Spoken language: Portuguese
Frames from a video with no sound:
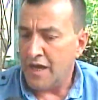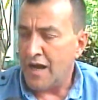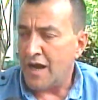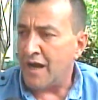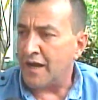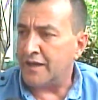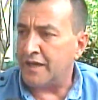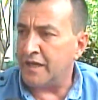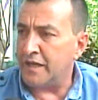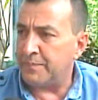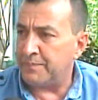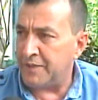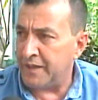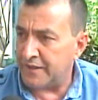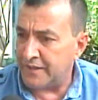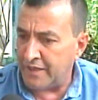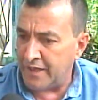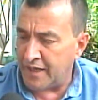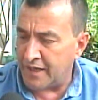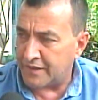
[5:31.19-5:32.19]
Aquele
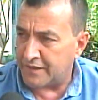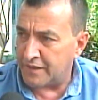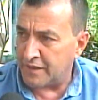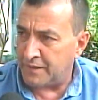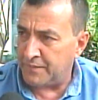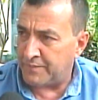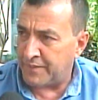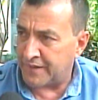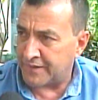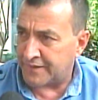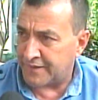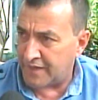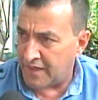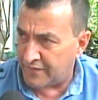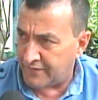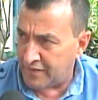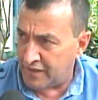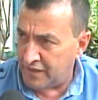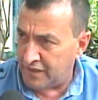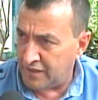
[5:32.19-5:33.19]
pedestre que
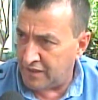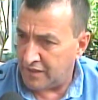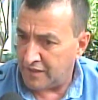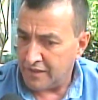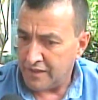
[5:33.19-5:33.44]
passava ali,